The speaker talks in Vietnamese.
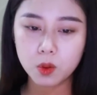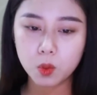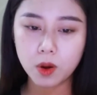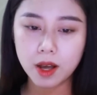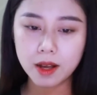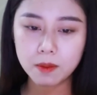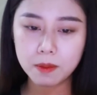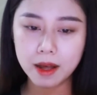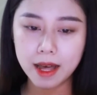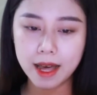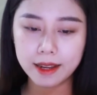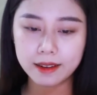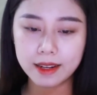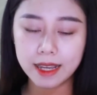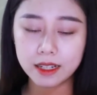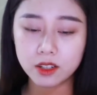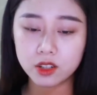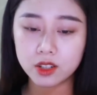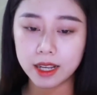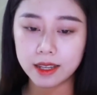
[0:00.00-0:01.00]
Quán ba
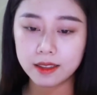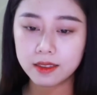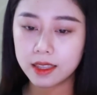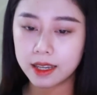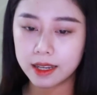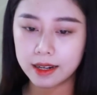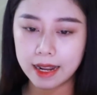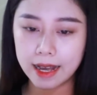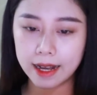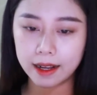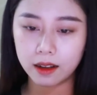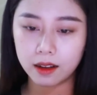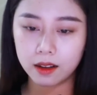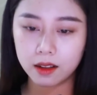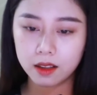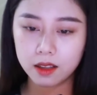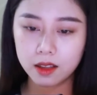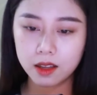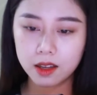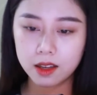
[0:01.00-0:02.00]
đầy rẫy tệ nạn.
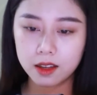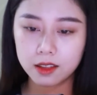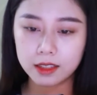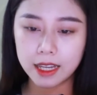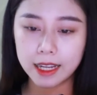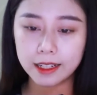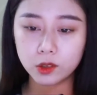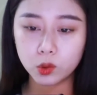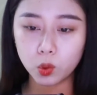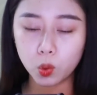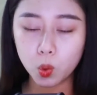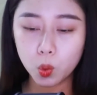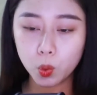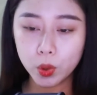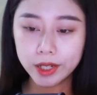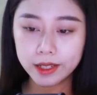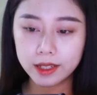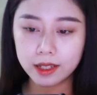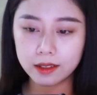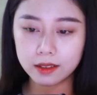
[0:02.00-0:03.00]
Thành Tú
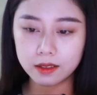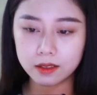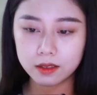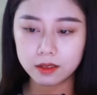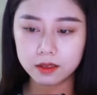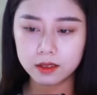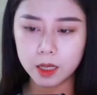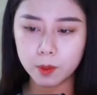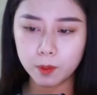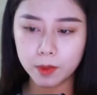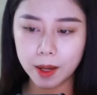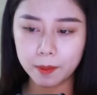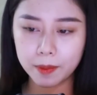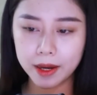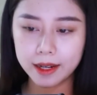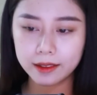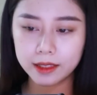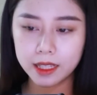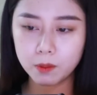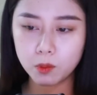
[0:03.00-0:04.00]
quyết định tìm gặp
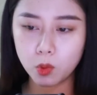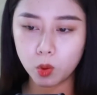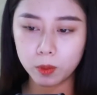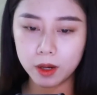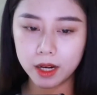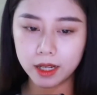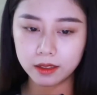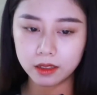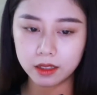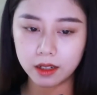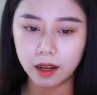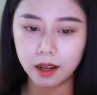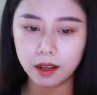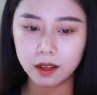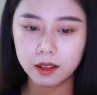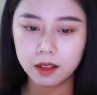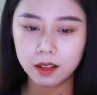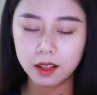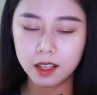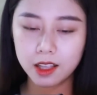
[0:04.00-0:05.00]
anh thêm một lần nữa.
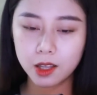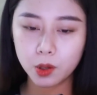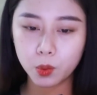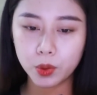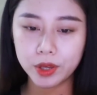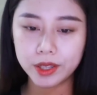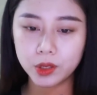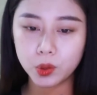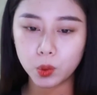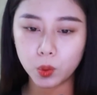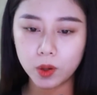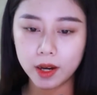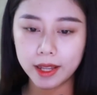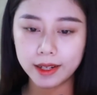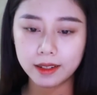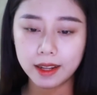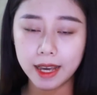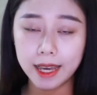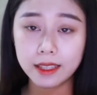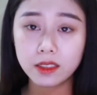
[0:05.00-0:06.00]
Khuyên nhủ
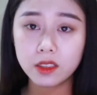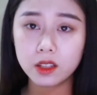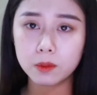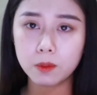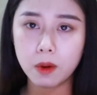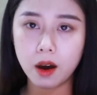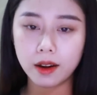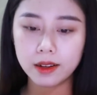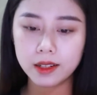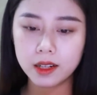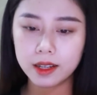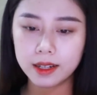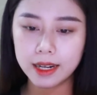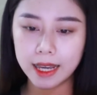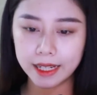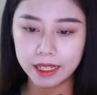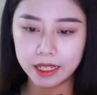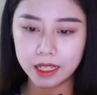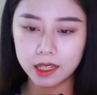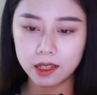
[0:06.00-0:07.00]
anh hãy từ bỏ nơi
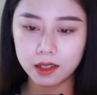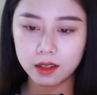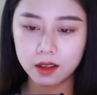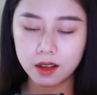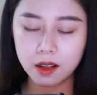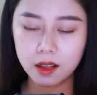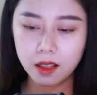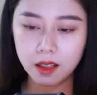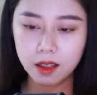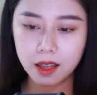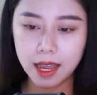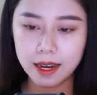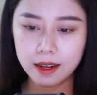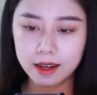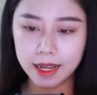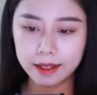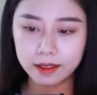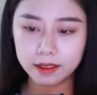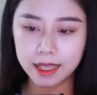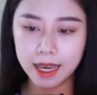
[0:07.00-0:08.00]
này đi. Anh
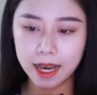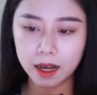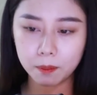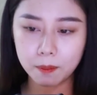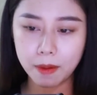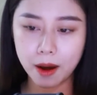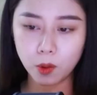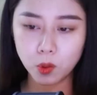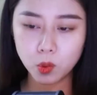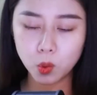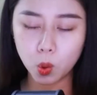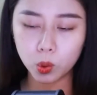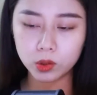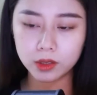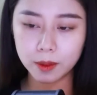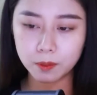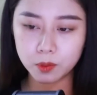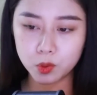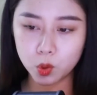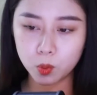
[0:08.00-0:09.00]
lạnh nhạt bảo cô
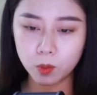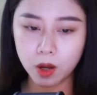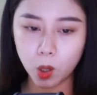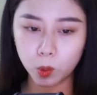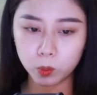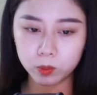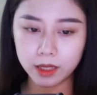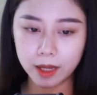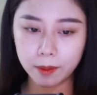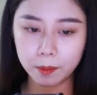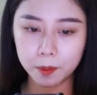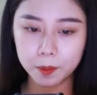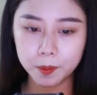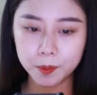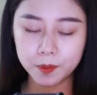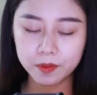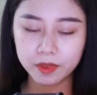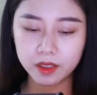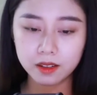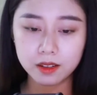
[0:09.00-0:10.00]
tập trung học tập.
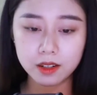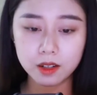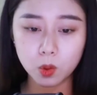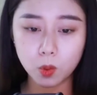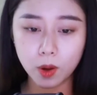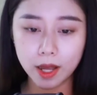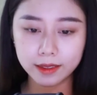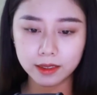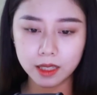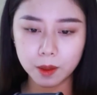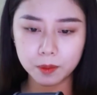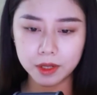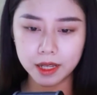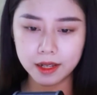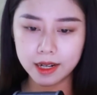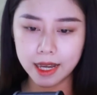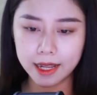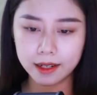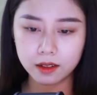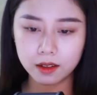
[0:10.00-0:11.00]
Đừng quan tâm
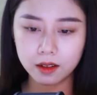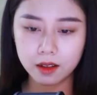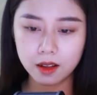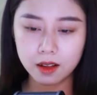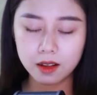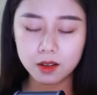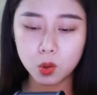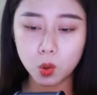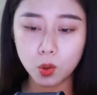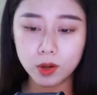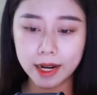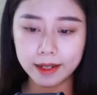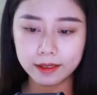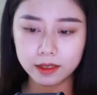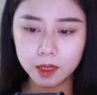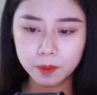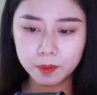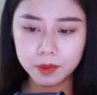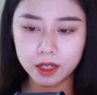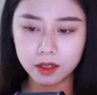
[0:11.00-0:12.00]
đến anh Cô đành
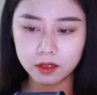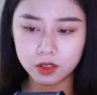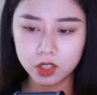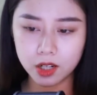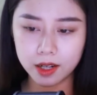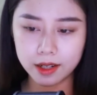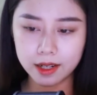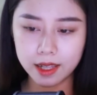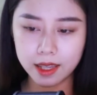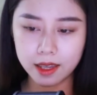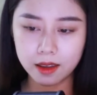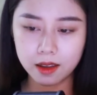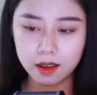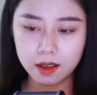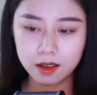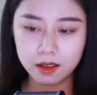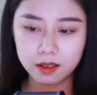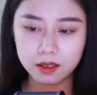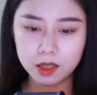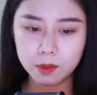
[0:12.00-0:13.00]
chấp nhận rời đi
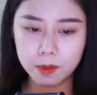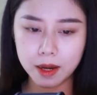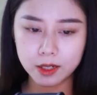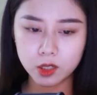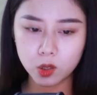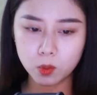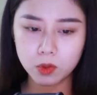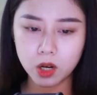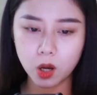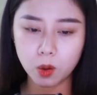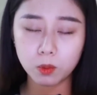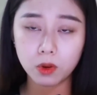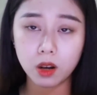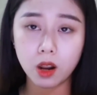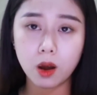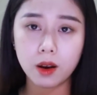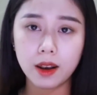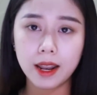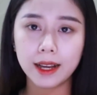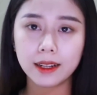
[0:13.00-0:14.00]
Nhưng mà trong lòng
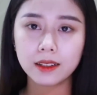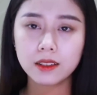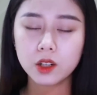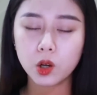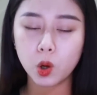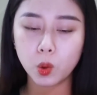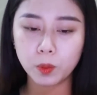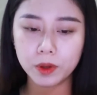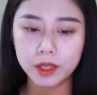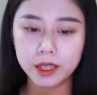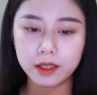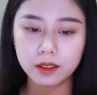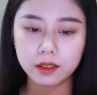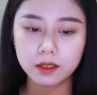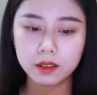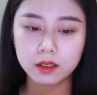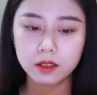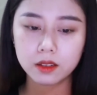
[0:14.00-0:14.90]
lo lắng không yên